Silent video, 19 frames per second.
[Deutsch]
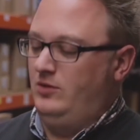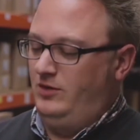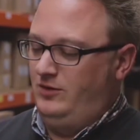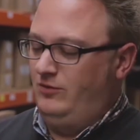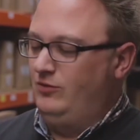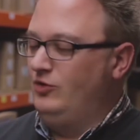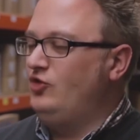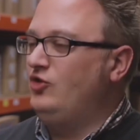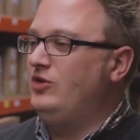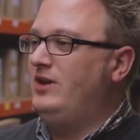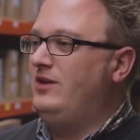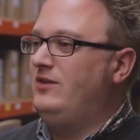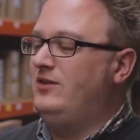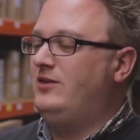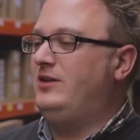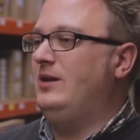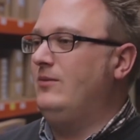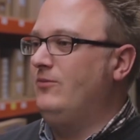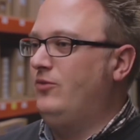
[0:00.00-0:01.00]
zwischen den
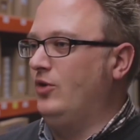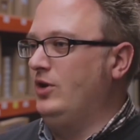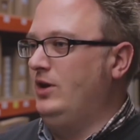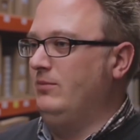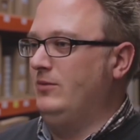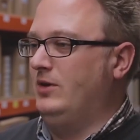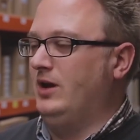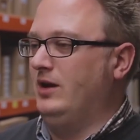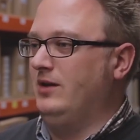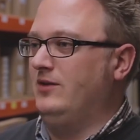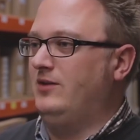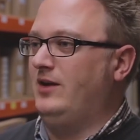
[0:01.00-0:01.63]
Systemen vornehmen kann.